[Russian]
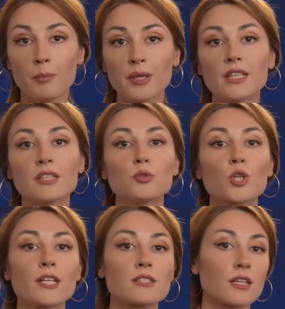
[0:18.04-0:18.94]
По данным
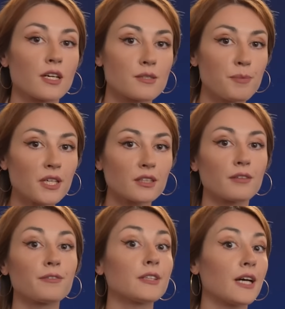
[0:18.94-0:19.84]
украинских
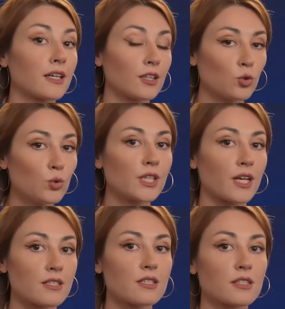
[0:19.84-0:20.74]
экспертов, накануне
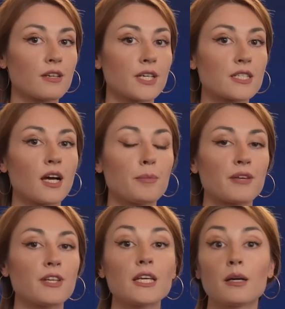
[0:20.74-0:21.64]
российские войска
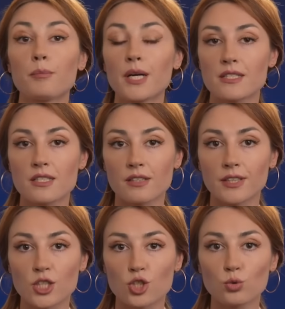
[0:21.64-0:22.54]
провели
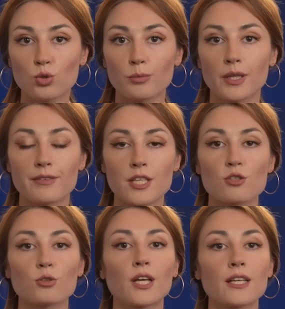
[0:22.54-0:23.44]
массированный штурм. В
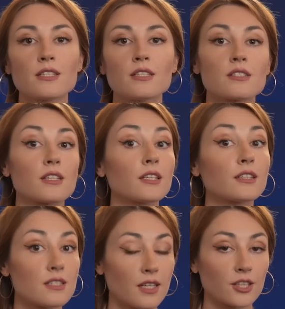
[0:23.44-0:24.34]
результате из-за
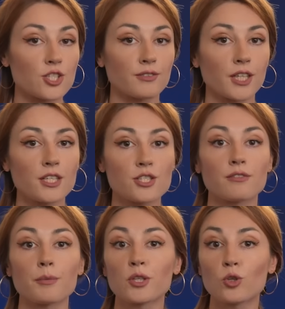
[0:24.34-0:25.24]
недостаточного
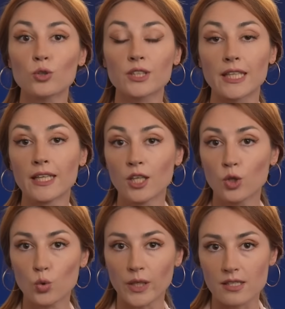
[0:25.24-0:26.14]
количества пехоты
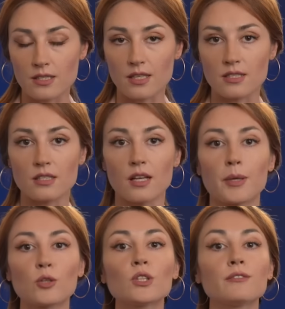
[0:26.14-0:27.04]
украинские силы
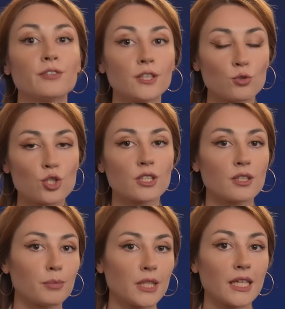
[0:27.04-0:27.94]
обороны
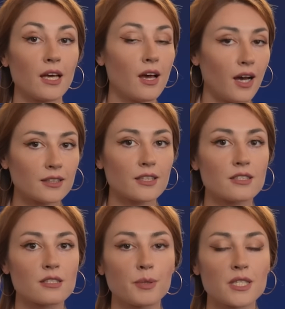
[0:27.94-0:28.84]
вынуждены были
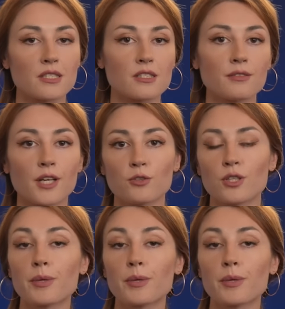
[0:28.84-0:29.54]
отойти с позиции в районе